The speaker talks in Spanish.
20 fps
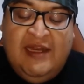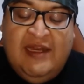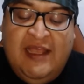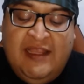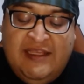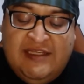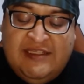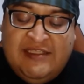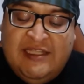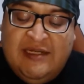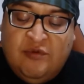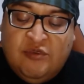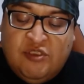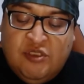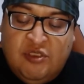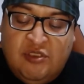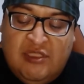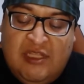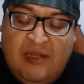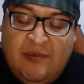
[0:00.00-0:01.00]
La
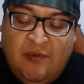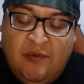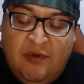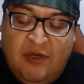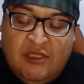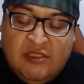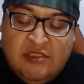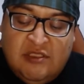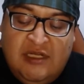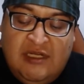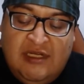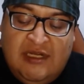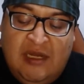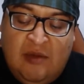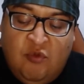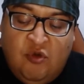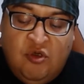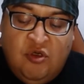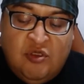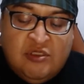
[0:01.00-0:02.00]
distribución de la población en
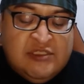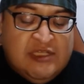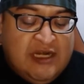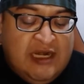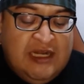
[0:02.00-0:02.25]
el mundo se